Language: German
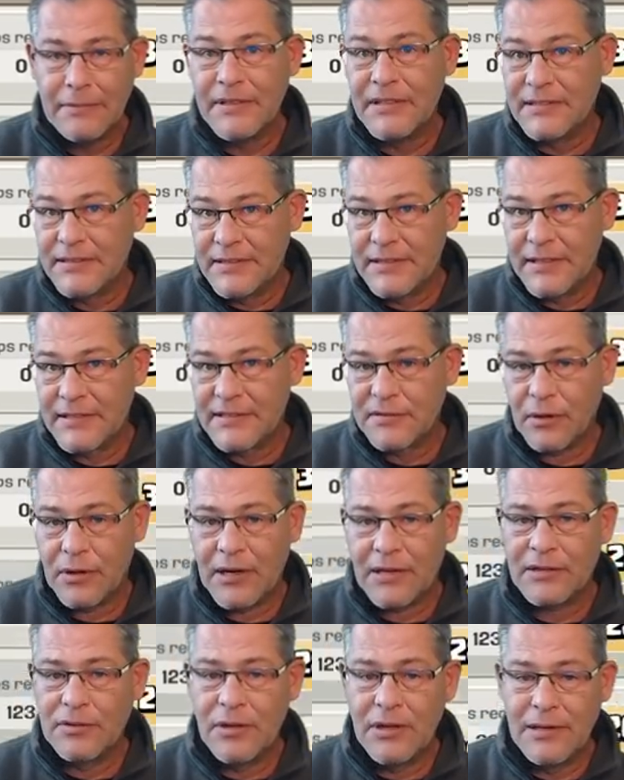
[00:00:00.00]
Die sind jetzt noch
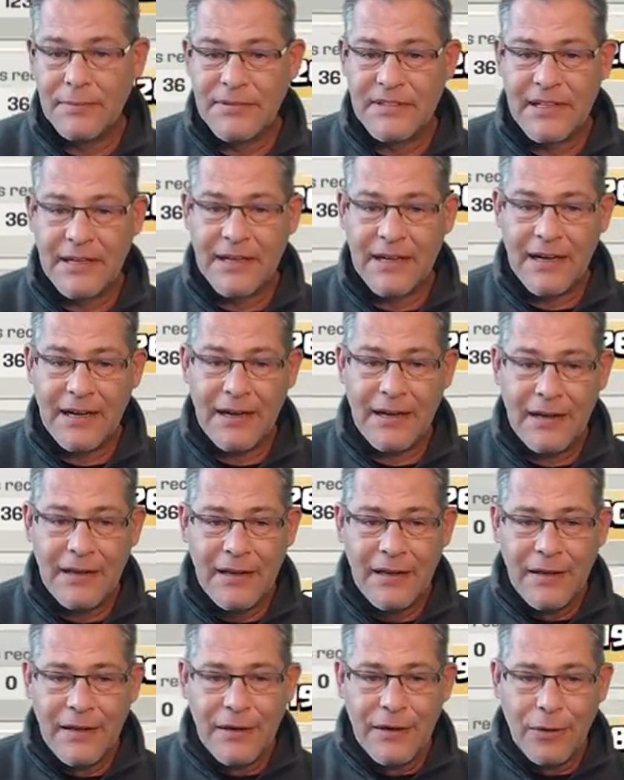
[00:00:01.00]
aktuell im CK
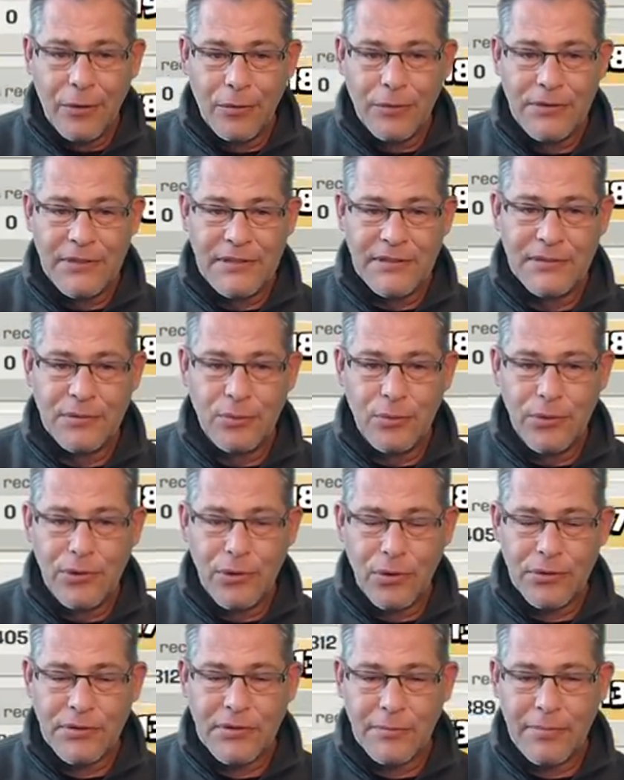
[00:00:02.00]
und die suchen
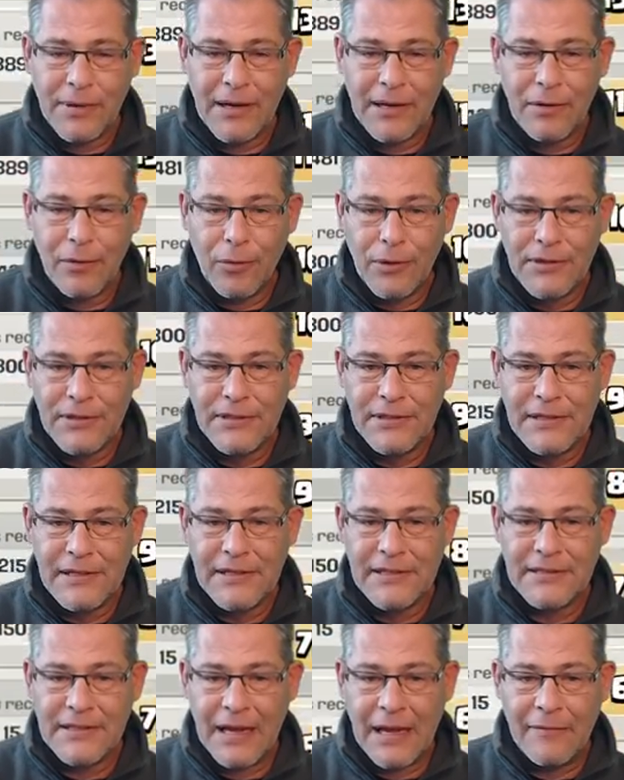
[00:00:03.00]
noch so ein paar Leute, die
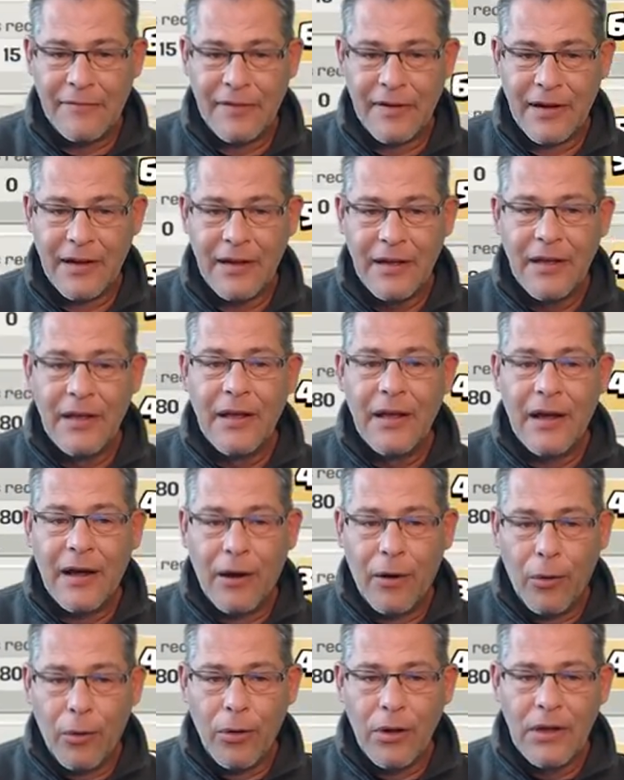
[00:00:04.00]
hier einfach
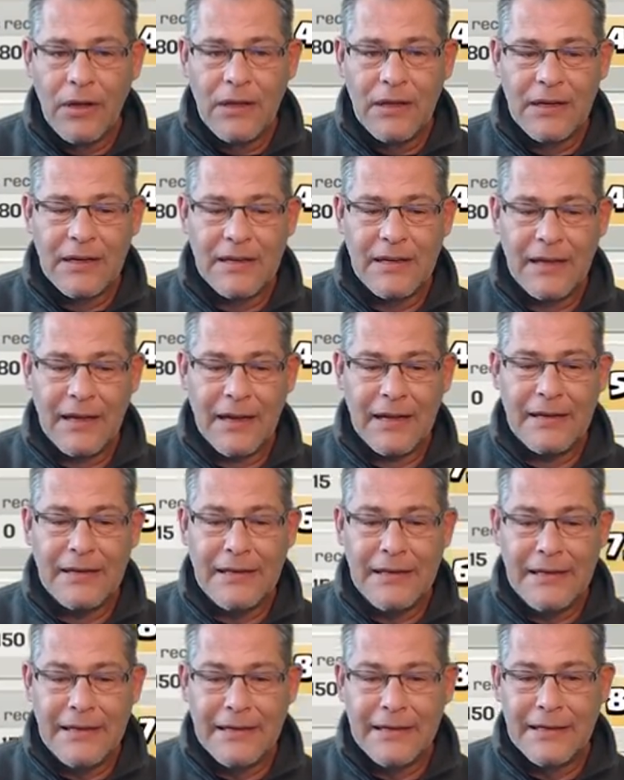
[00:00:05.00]
auch Clan
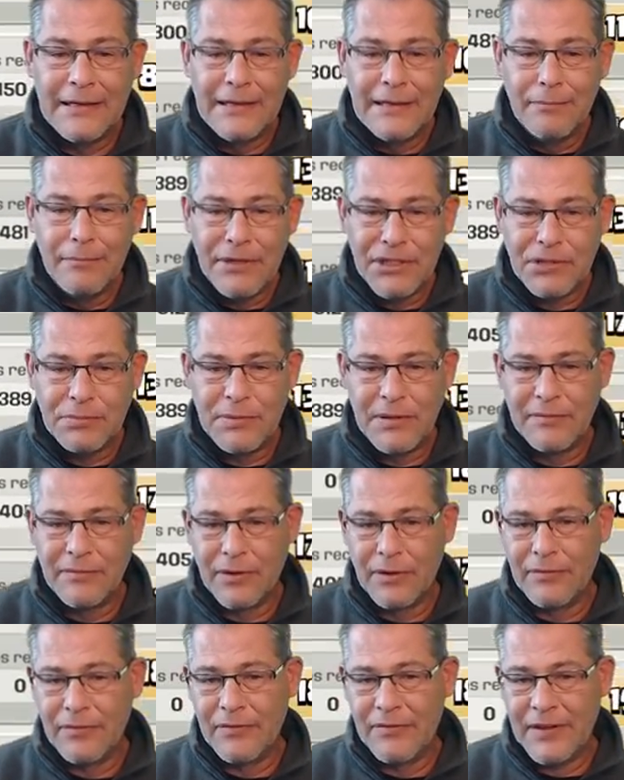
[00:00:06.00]
League mitspielen
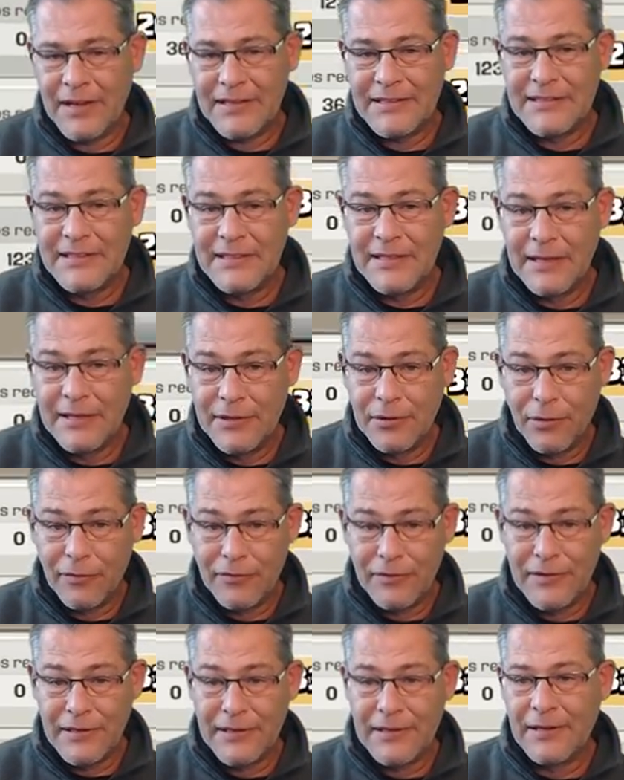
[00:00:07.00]
wollen. Wir werden sicherlich
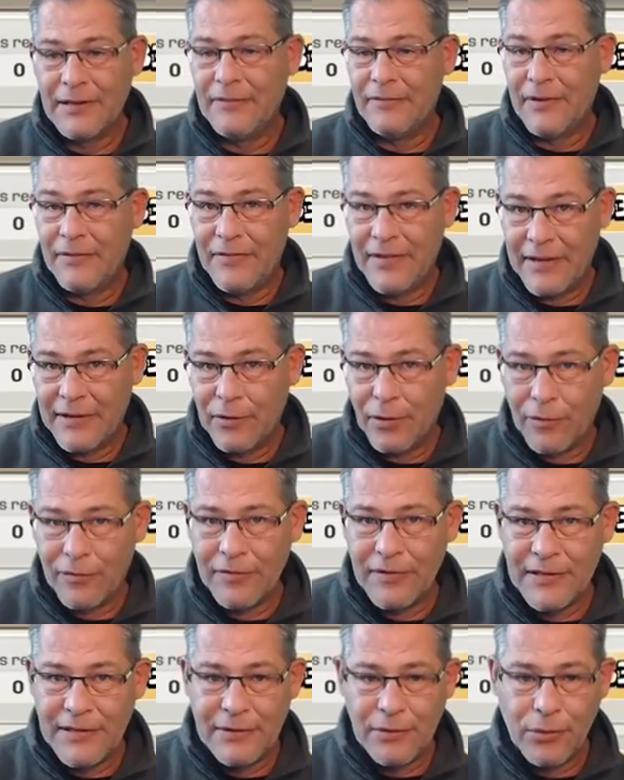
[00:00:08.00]
hoffentlich, wir werden
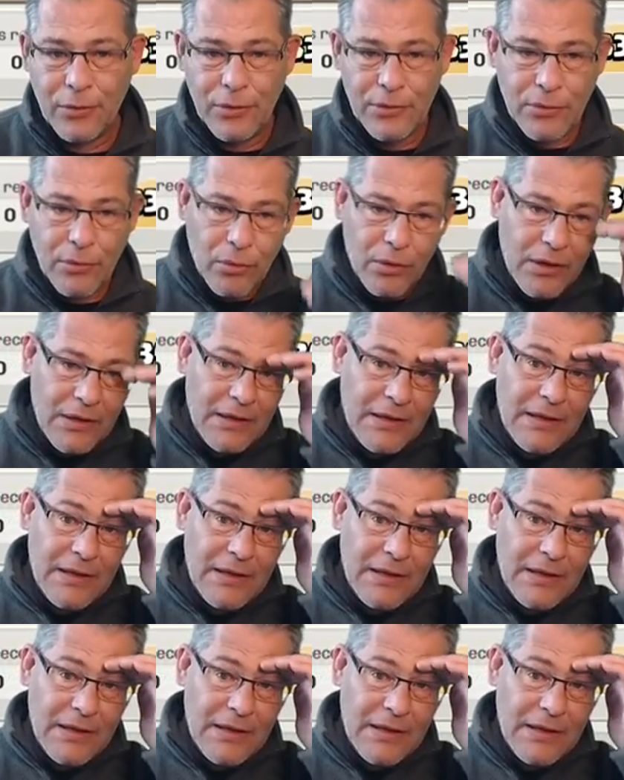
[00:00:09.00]
hoffentlich noch genug.